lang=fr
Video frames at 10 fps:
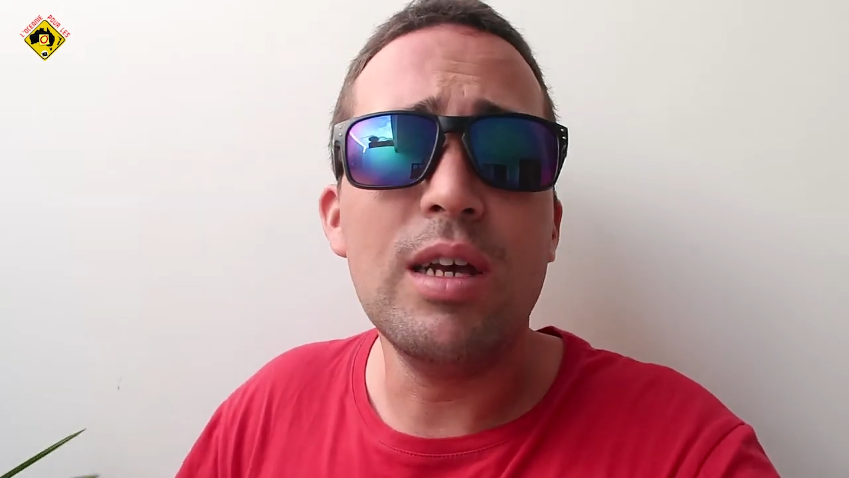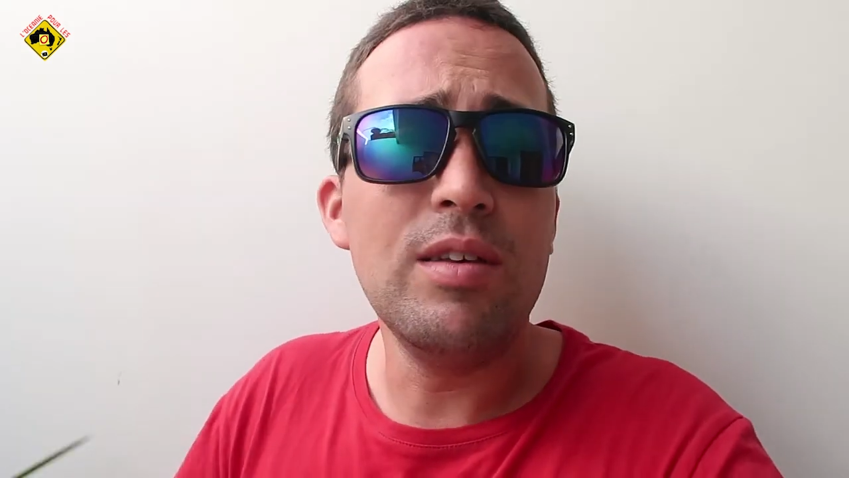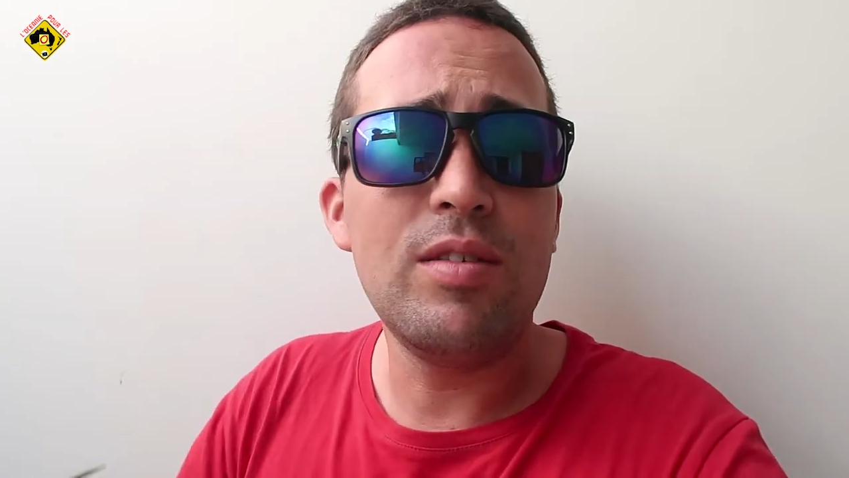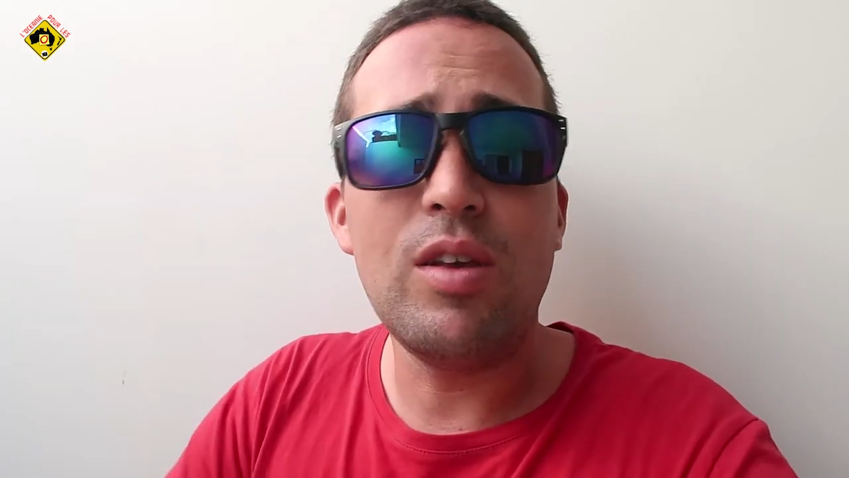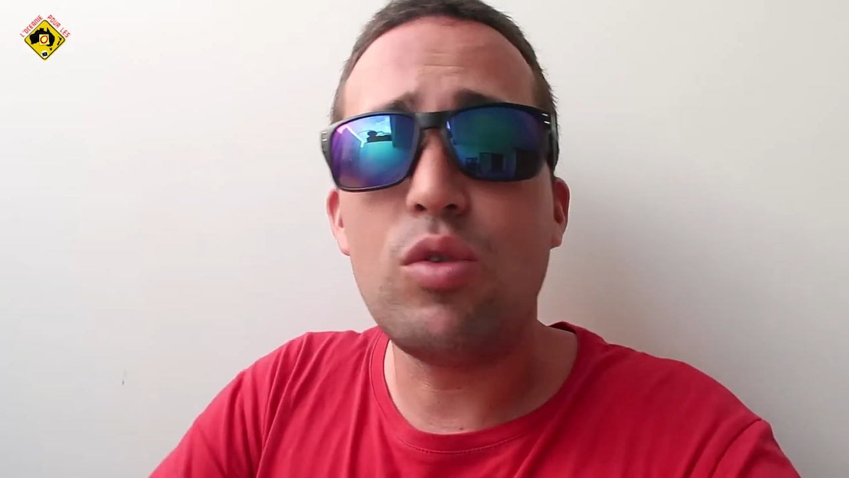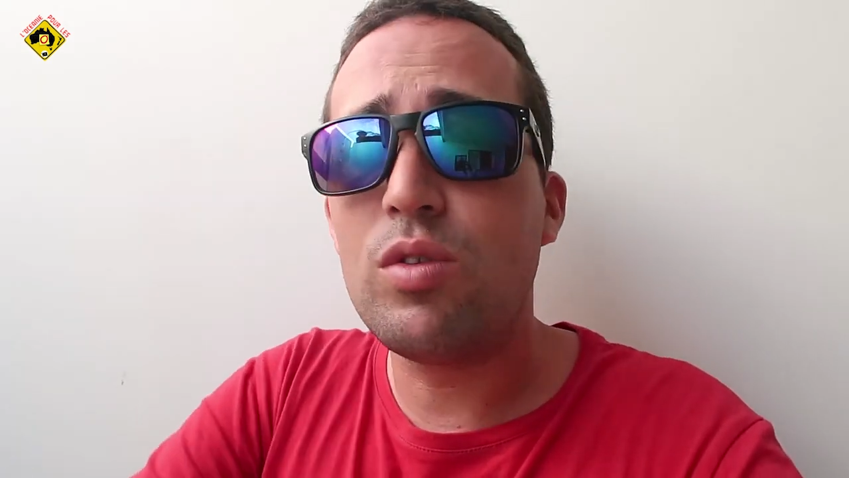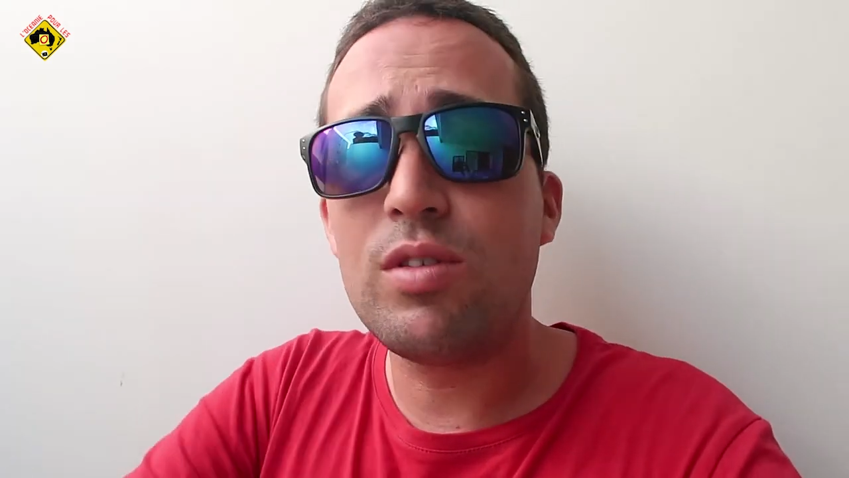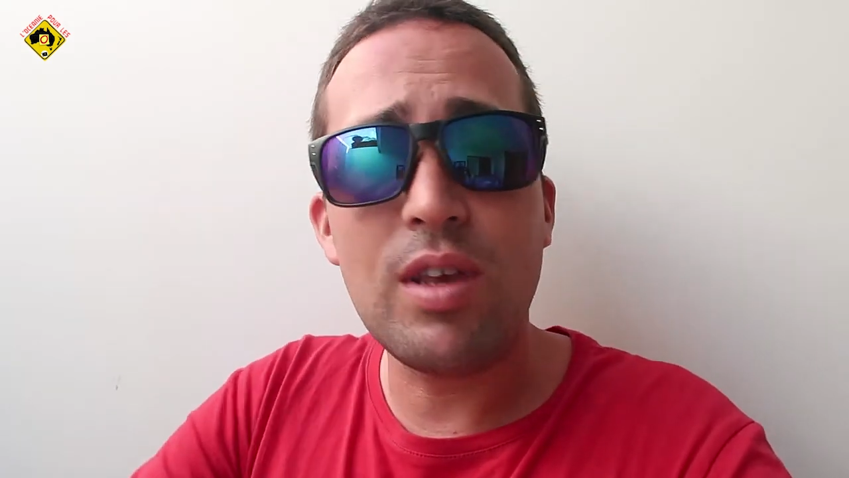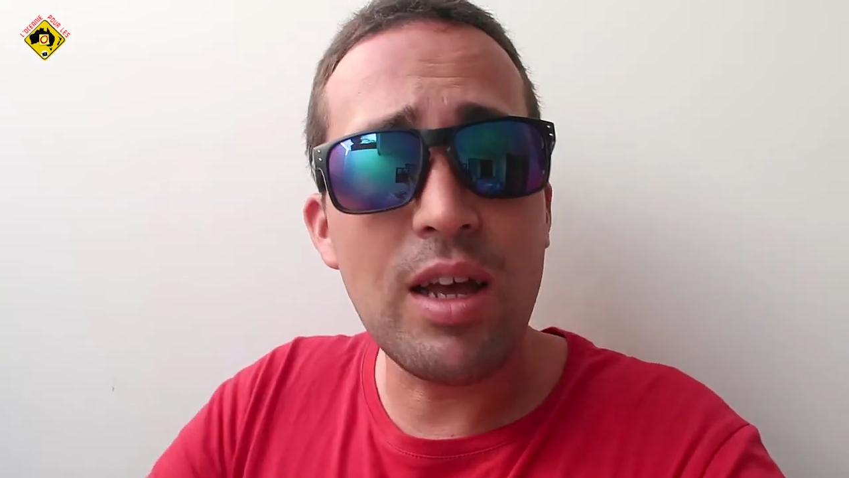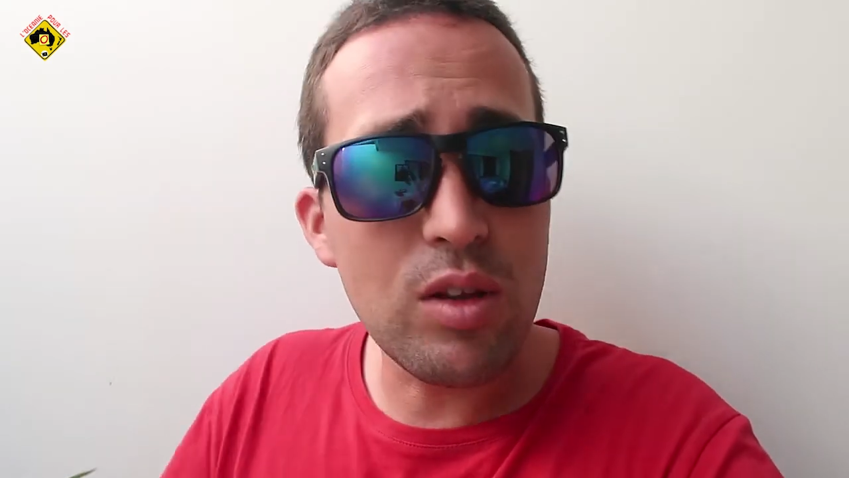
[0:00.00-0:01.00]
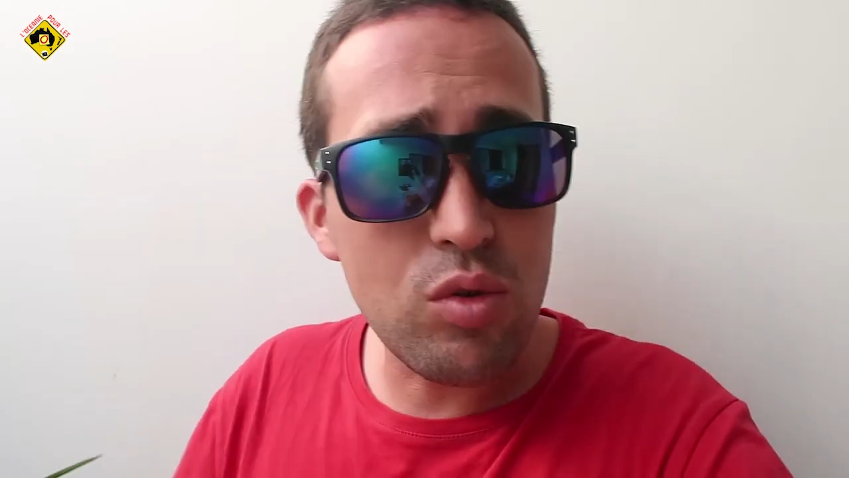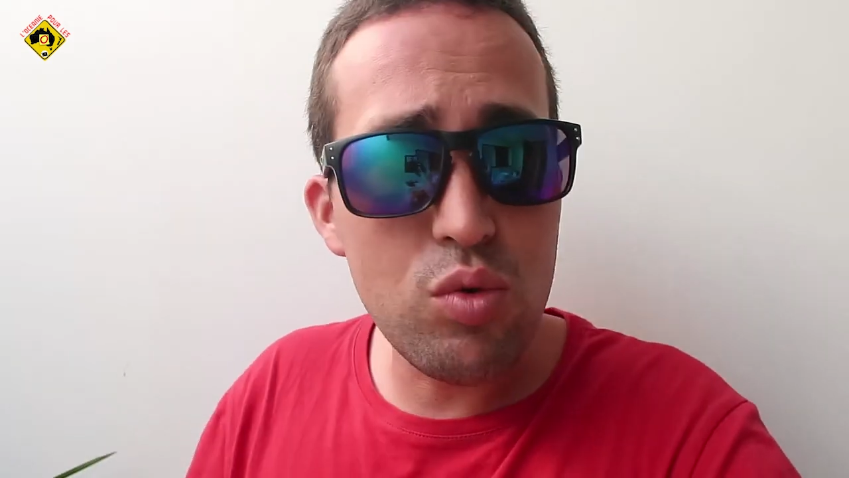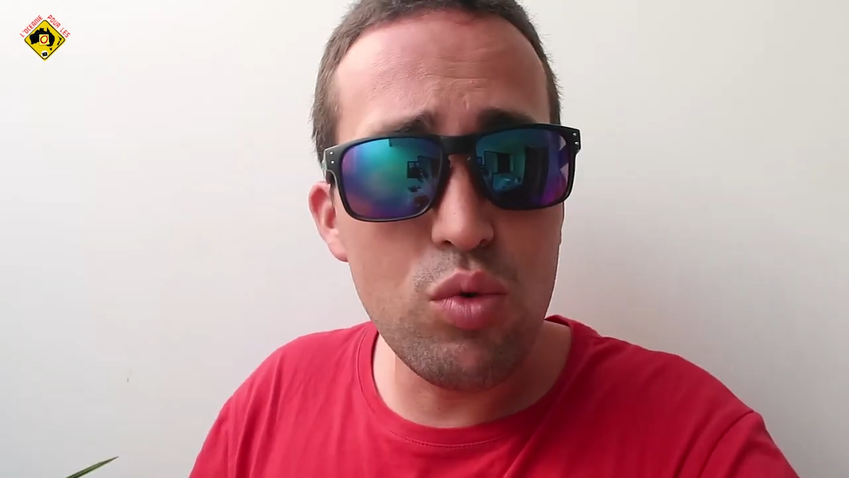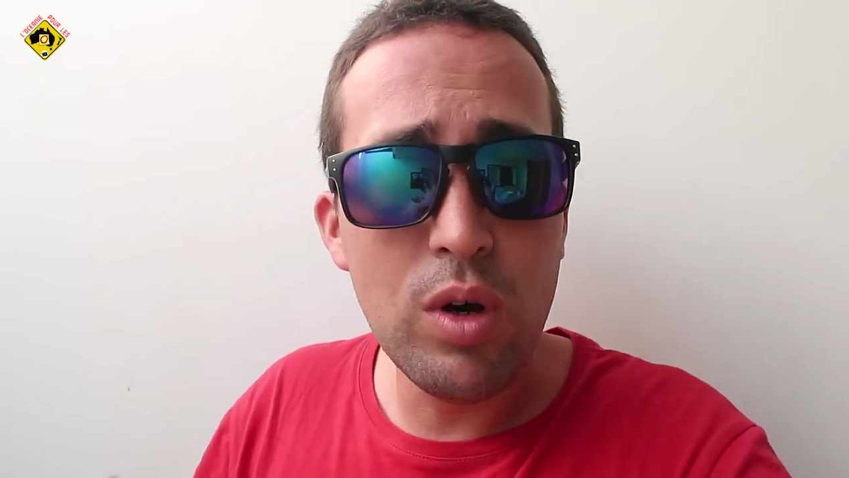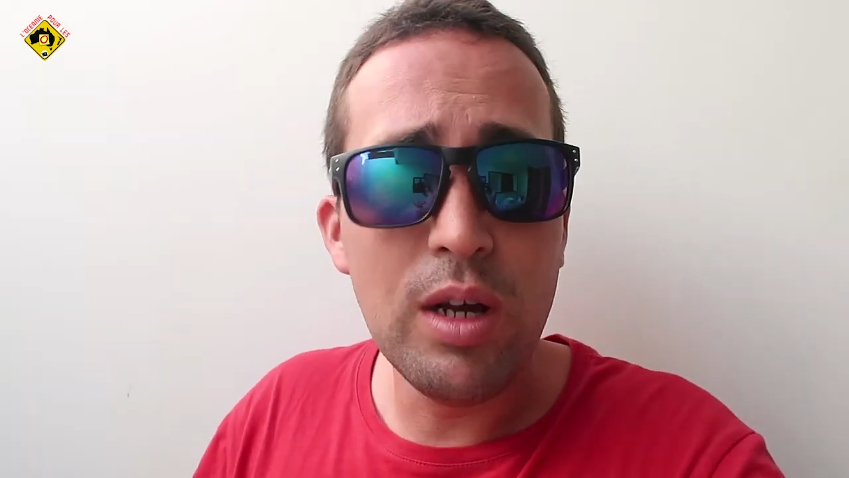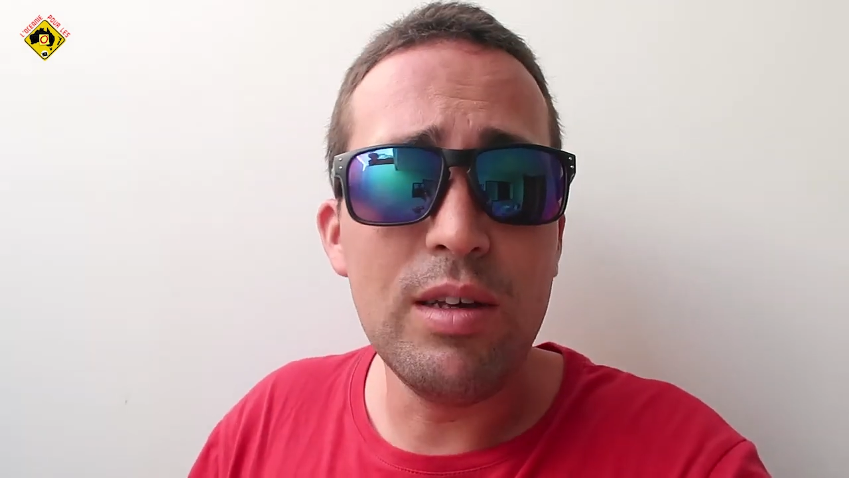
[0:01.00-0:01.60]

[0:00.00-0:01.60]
c'est un tout,